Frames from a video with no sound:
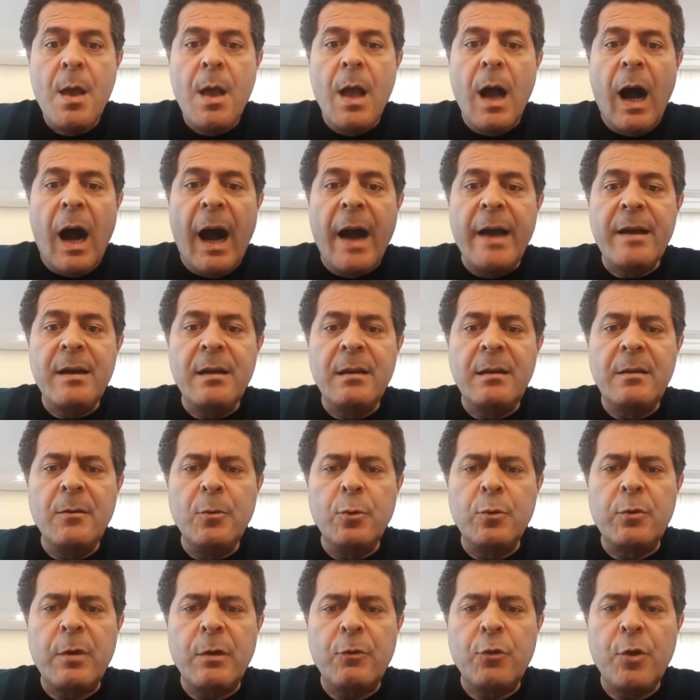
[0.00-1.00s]
Ayrıntılı
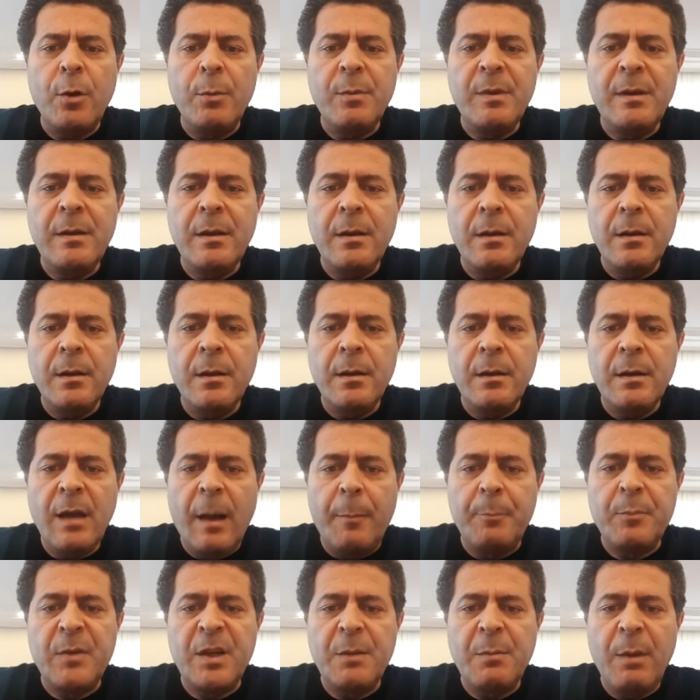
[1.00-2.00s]
ultrason e,
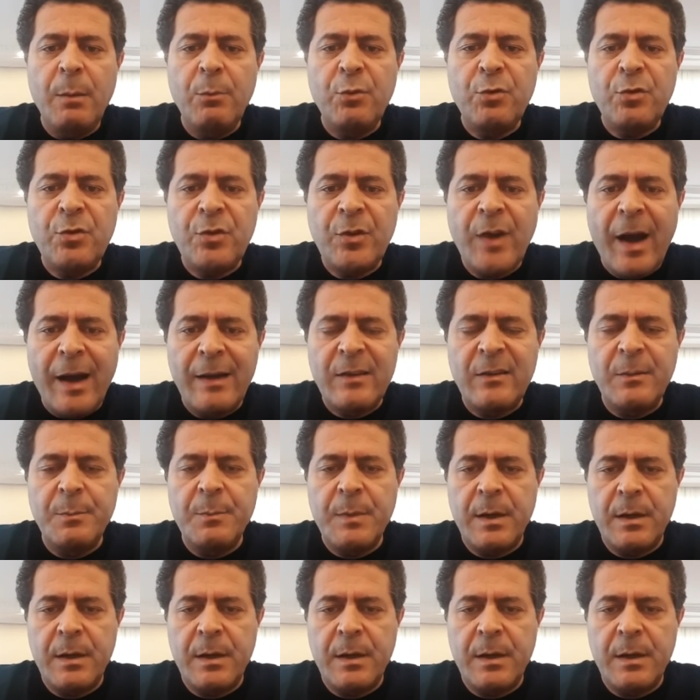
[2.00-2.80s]
yaptırmam şart mı?